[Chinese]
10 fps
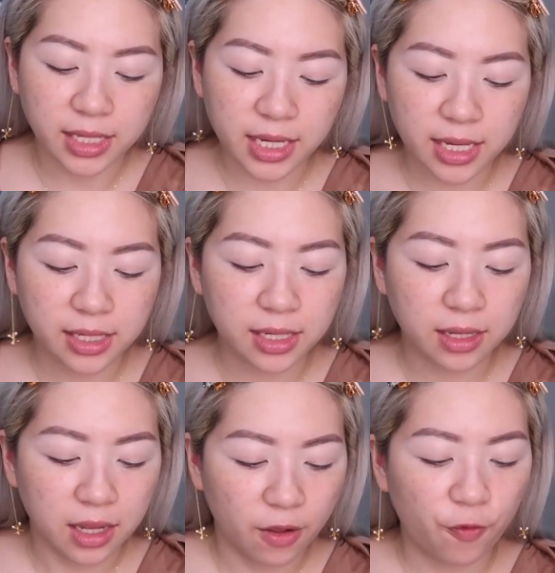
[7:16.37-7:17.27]
这颜
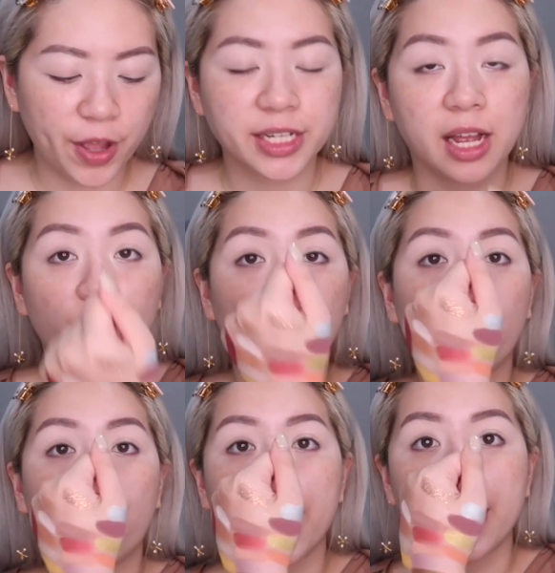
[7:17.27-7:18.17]
色非常
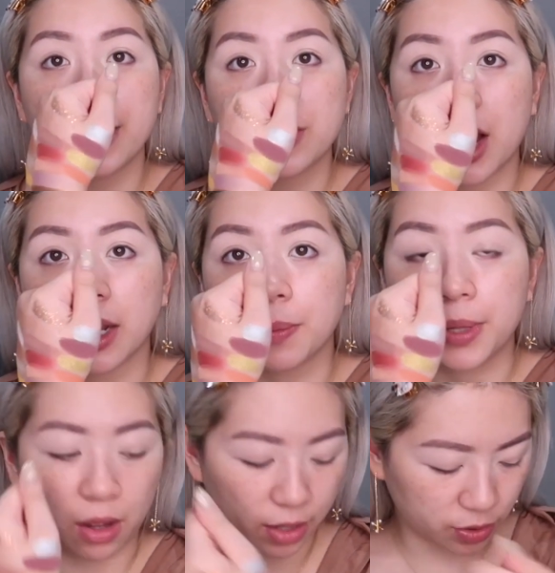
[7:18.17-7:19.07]
非常的
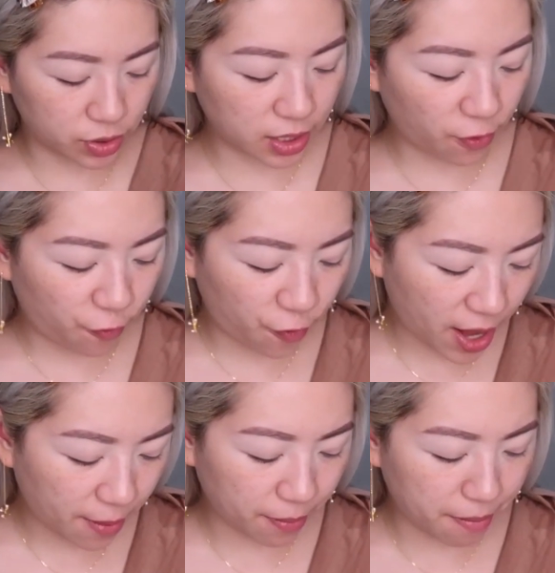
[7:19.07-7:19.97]
漂亮，就是一个非
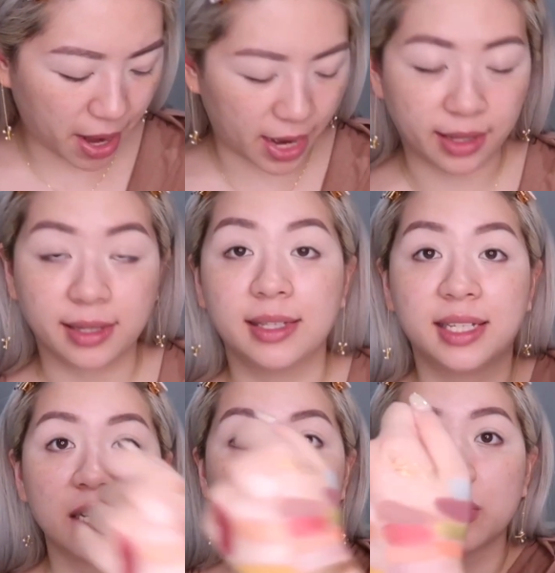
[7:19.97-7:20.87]
常美的
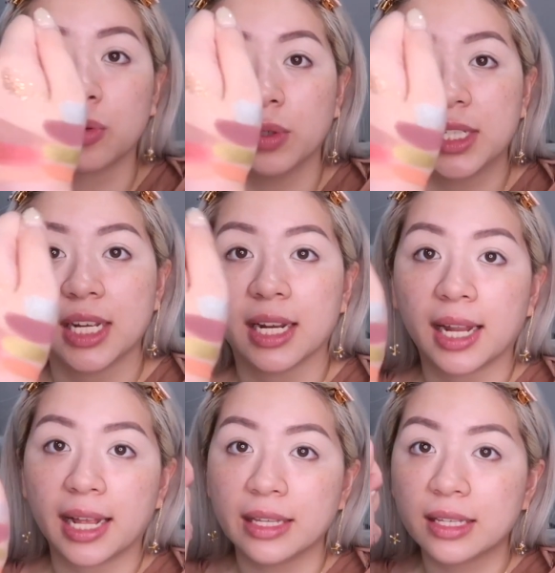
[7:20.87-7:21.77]
金属浅
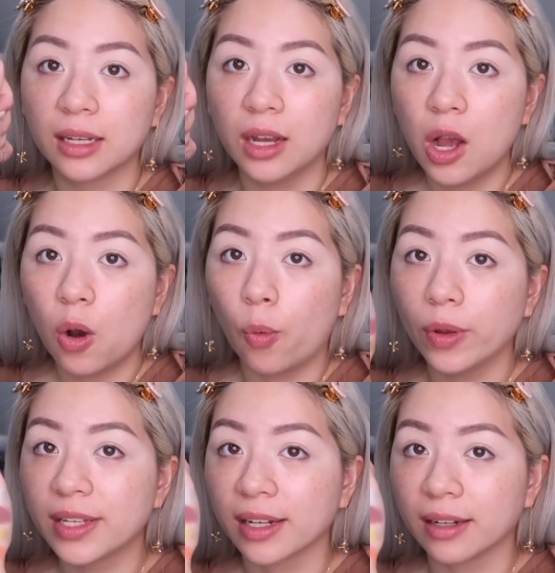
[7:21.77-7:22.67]
蓝色，我
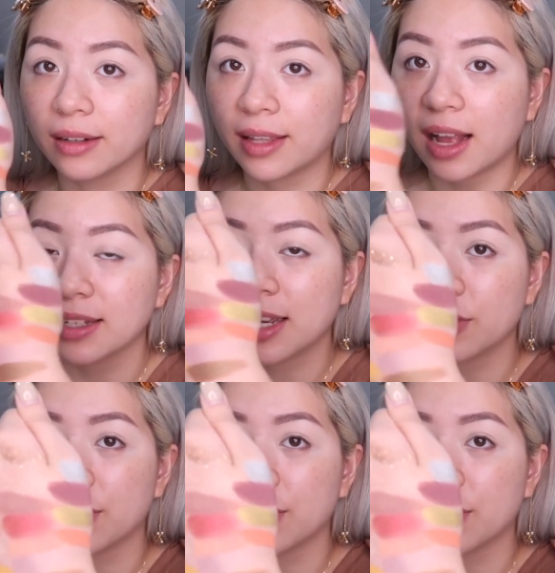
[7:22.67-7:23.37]
整个当下